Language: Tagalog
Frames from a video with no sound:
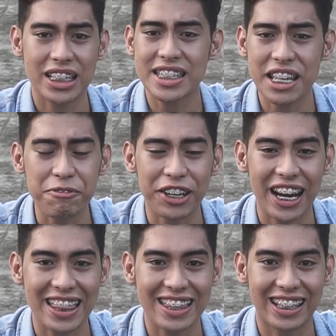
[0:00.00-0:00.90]
is never
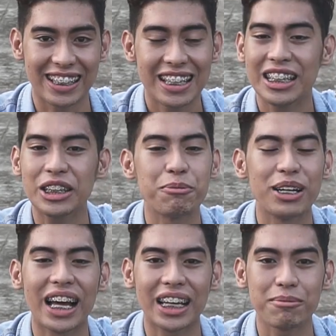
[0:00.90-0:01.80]
ending. Dito mo
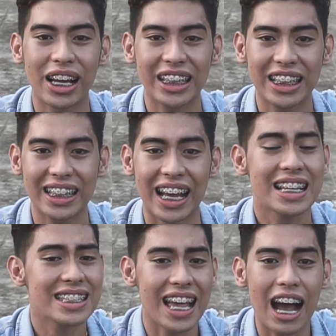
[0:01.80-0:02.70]
lang yan makikita
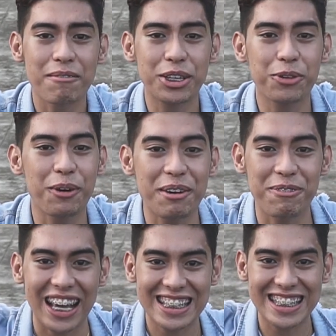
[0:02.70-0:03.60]
sa aming Nueva